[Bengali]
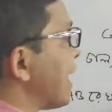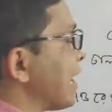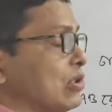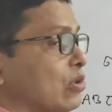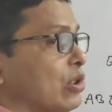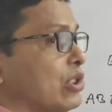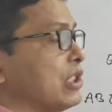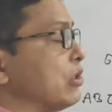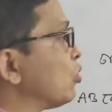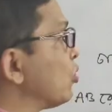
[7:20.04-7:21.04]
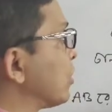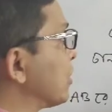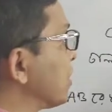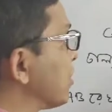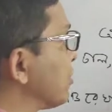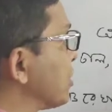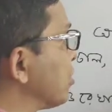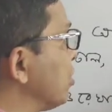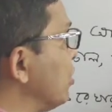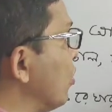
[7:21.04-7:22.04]
এক্স টু হচ্ছে দ্বিতীয়
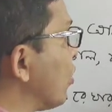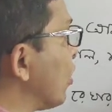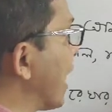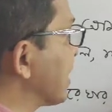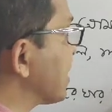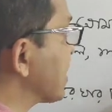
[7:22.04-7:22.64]
বিন্দুর এক্স